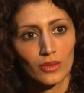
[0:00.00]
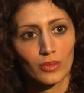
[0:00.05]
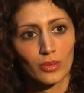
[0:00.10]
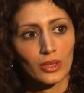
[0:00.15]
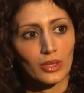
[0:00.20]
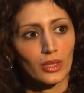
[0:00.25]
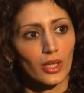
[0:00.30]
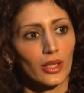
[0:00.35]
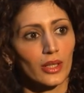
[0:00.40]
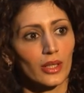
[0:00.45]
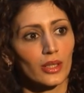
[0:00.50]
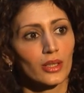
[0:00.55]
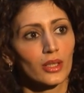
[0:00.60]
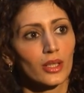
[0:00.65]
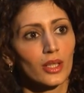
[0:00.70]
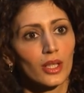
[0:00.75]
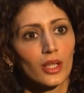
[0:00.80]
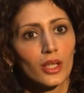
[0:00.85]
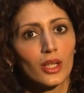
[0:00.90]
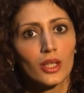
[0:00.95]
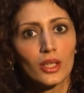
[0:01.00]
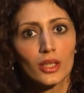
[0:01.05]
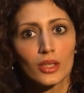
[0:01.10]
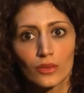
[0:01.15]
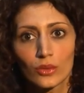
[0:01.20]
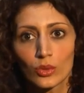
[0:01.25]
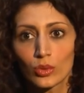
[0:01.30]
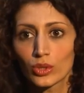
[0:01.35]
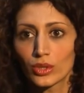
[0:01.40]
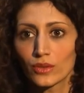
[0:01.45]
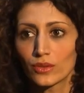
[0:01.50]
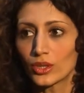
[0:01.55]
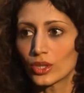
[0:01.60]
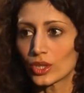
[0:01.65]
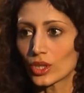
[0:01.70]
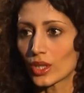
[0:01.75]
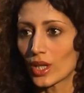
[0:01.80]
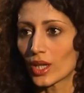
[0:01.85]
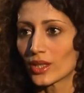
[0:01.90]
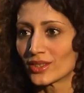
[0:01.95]
в спектакле. И вдруг ты
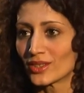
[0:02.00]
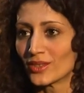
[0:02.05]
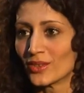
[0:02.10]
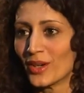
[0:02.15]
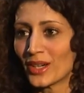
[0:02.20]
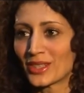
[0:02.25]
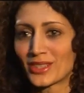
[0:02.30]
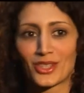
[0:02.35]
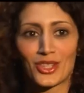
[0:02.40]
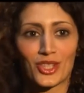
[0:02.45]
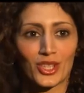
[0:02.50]
видишь, как 20